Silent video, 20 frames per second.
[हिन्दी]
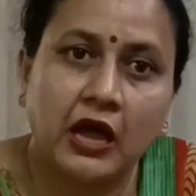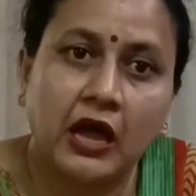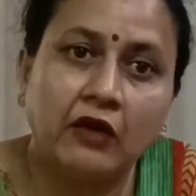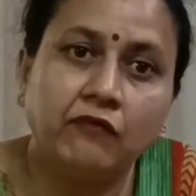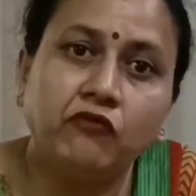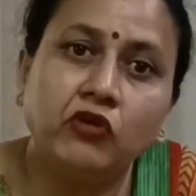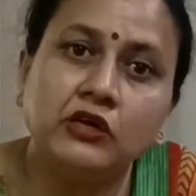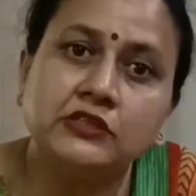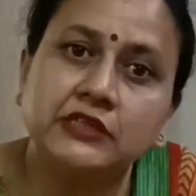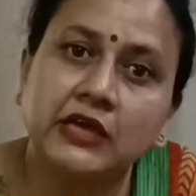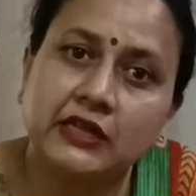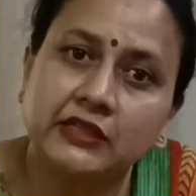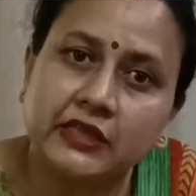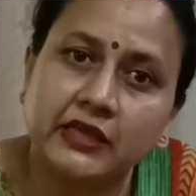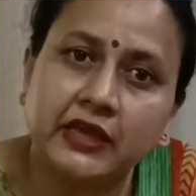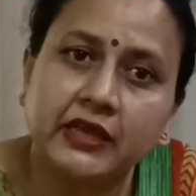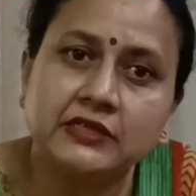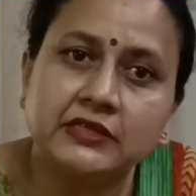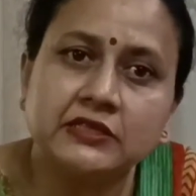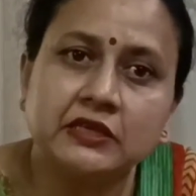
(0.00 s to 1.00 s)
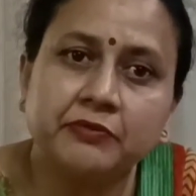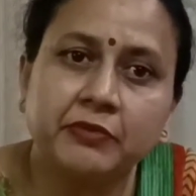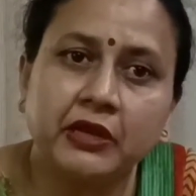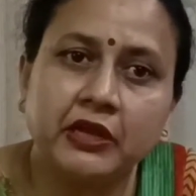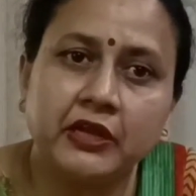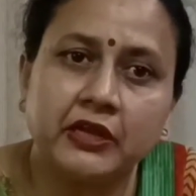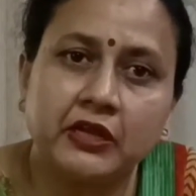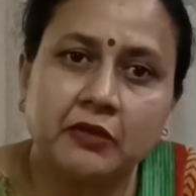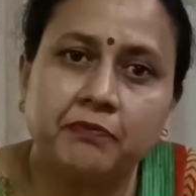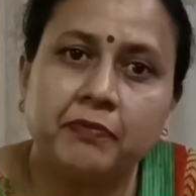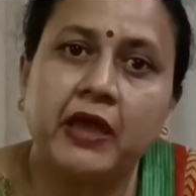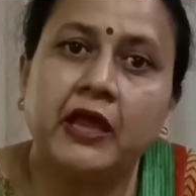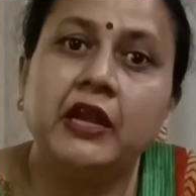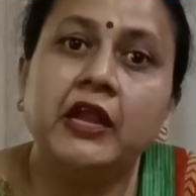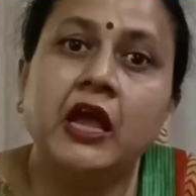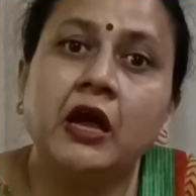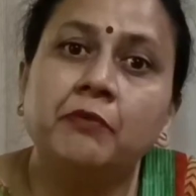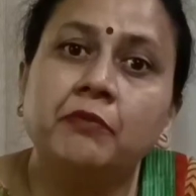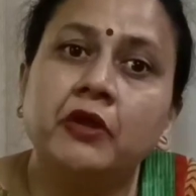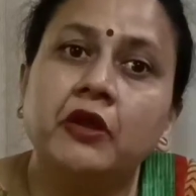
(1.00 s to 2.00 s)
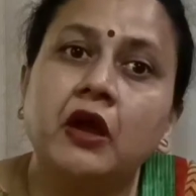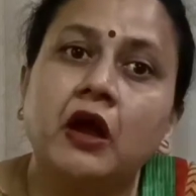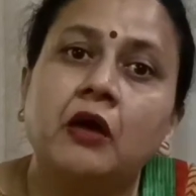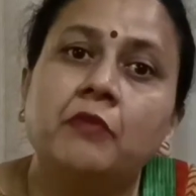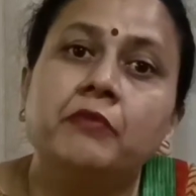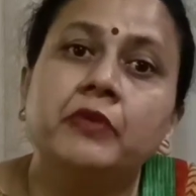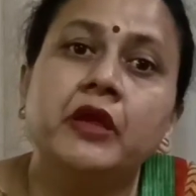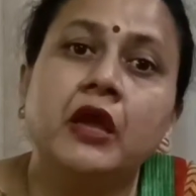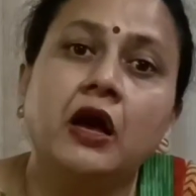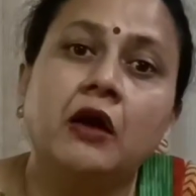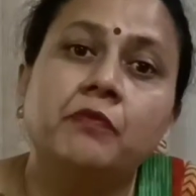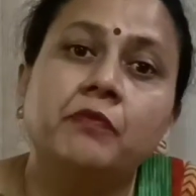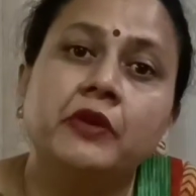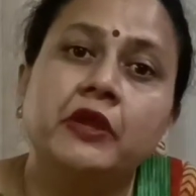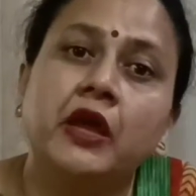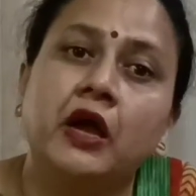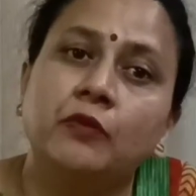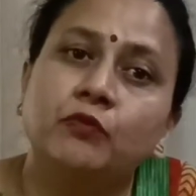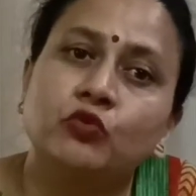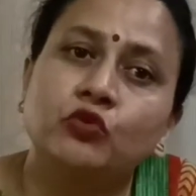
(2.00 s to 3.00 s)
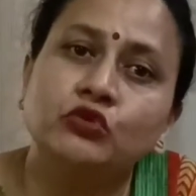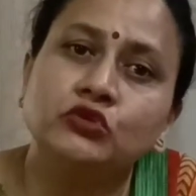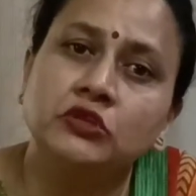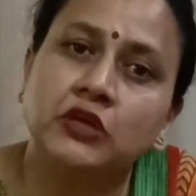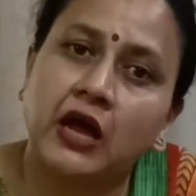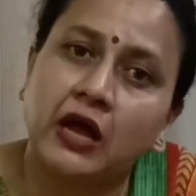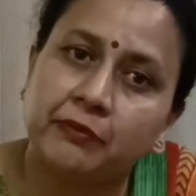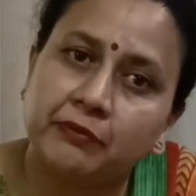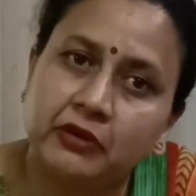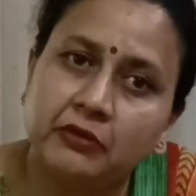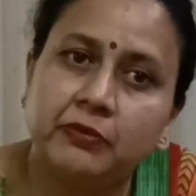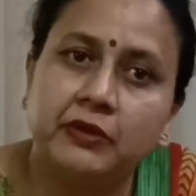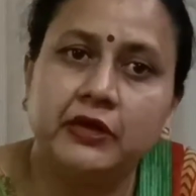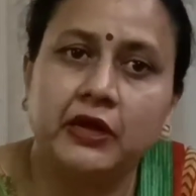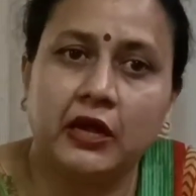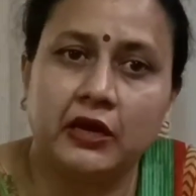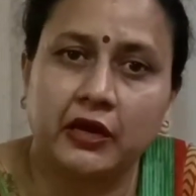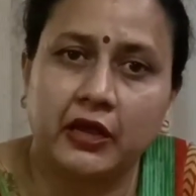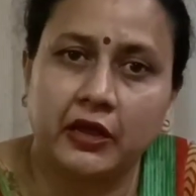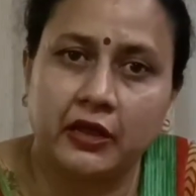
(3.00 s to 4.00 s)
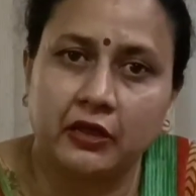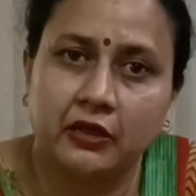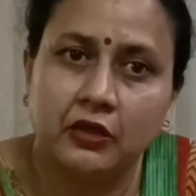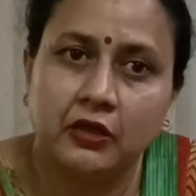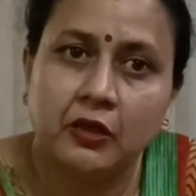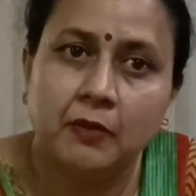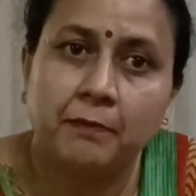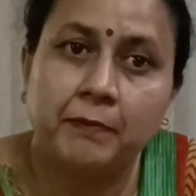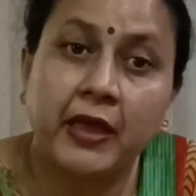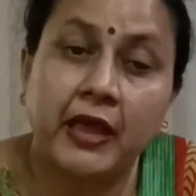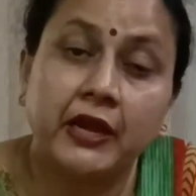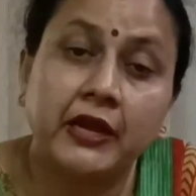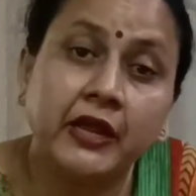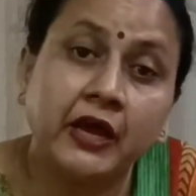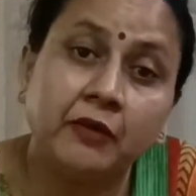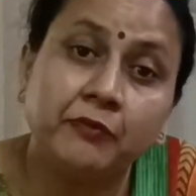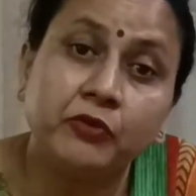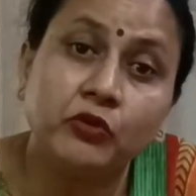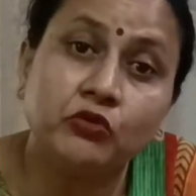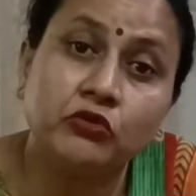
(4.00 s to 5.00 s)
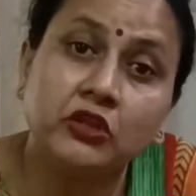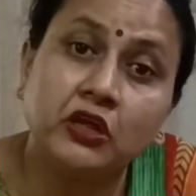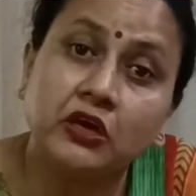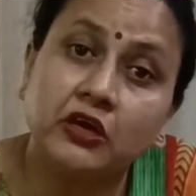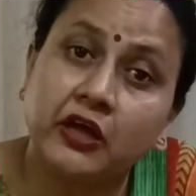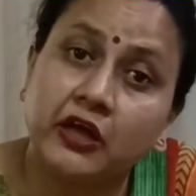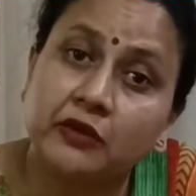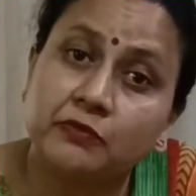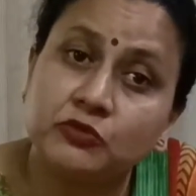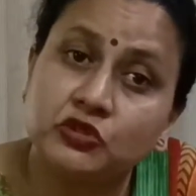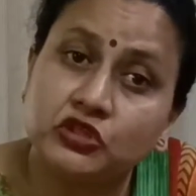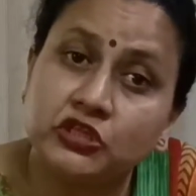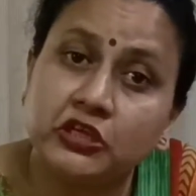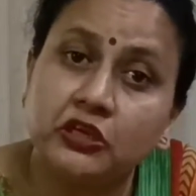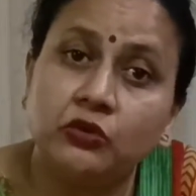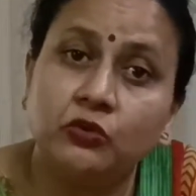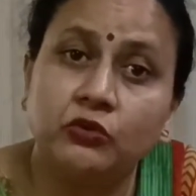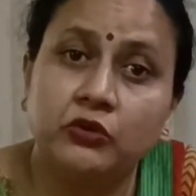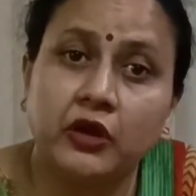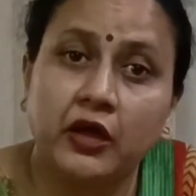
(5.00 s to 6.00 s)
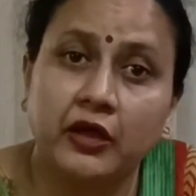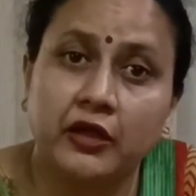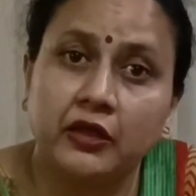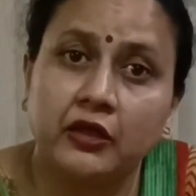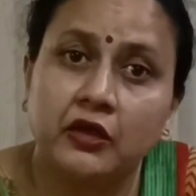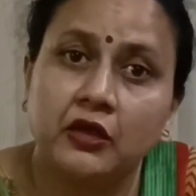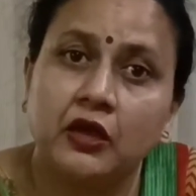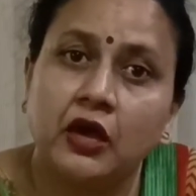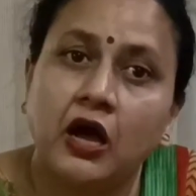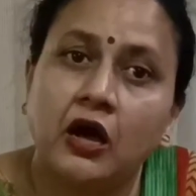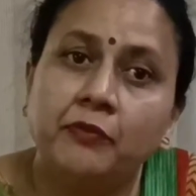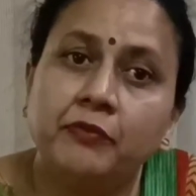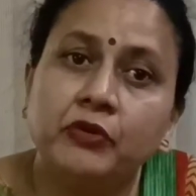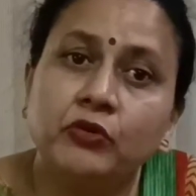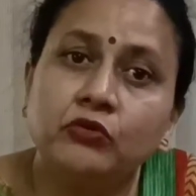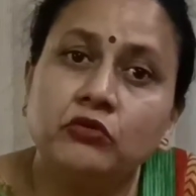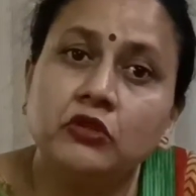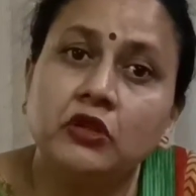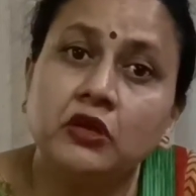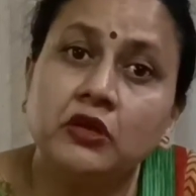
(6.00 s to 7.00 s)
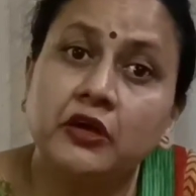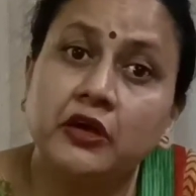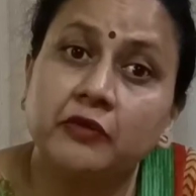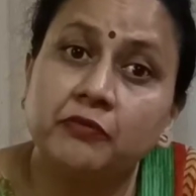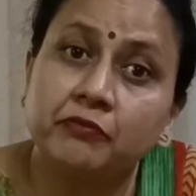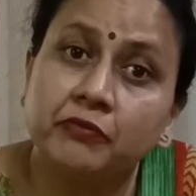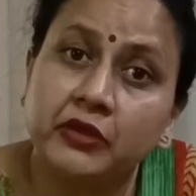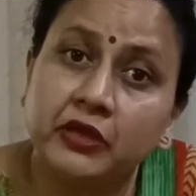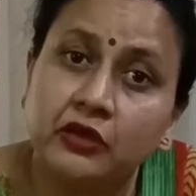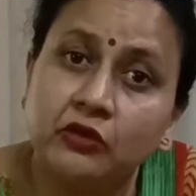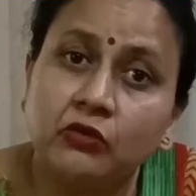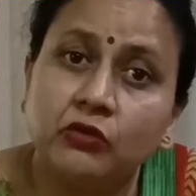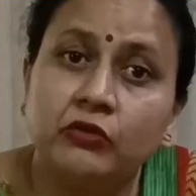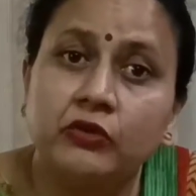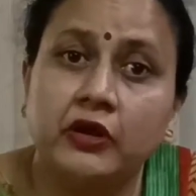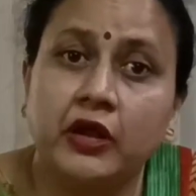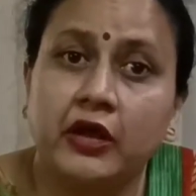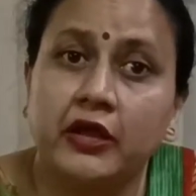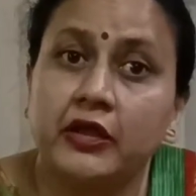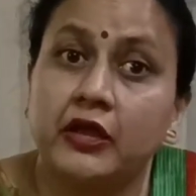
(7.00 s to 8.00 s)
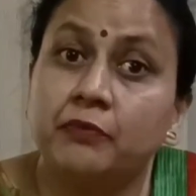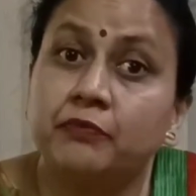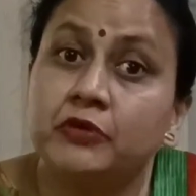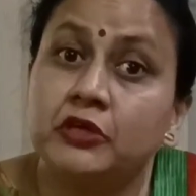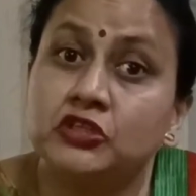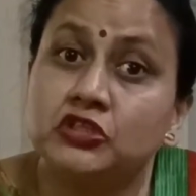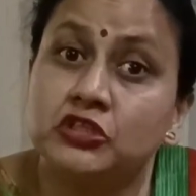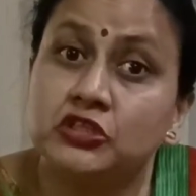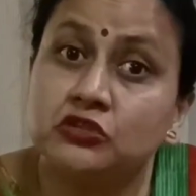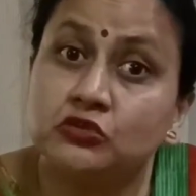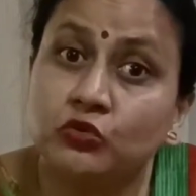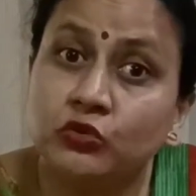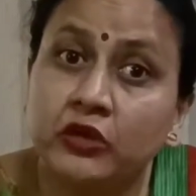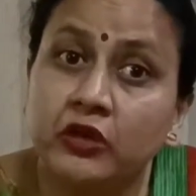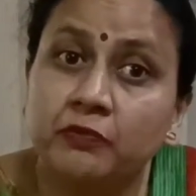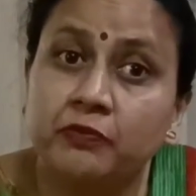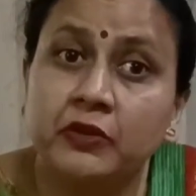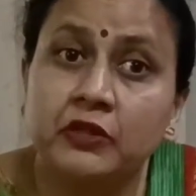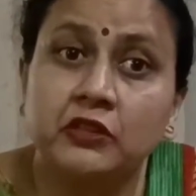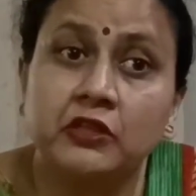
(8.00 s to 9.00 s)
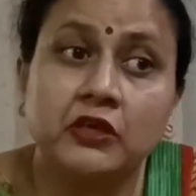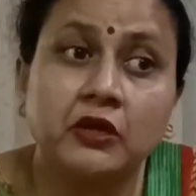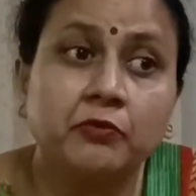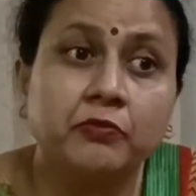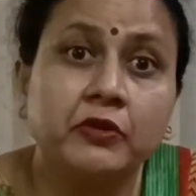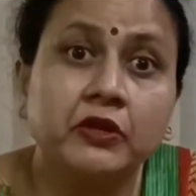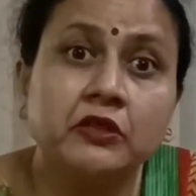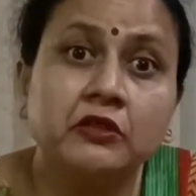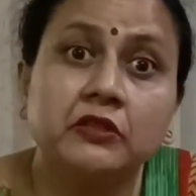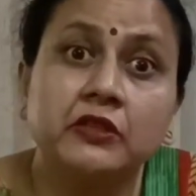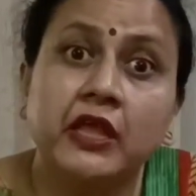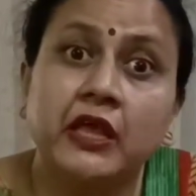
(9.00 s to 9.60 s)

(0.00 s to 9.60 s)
अब वो आज़ादी कैसे मिलेगी पहले हमें हमें अपने आप को काबिल बनाना है पहले हमें उतना कर्मशील होना है हमें उतना गंभीर होना है अपनी चीज़ों के प्रति अपने